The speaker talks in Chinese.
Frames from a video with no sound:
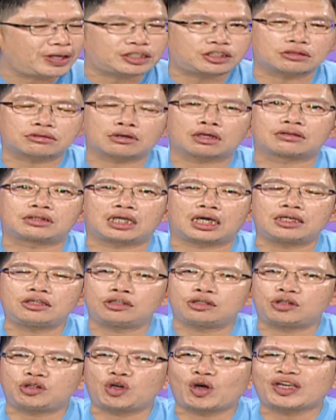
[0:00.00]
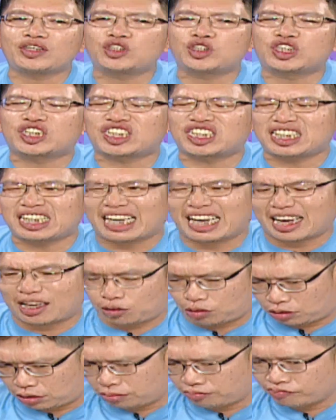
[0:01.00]
那叫做“临渊羡
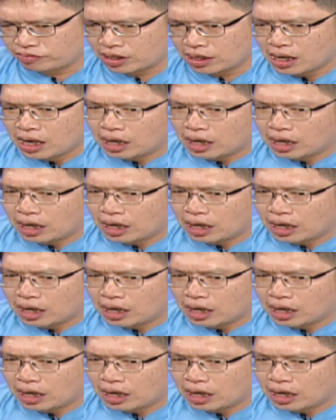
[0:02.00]
鱼”。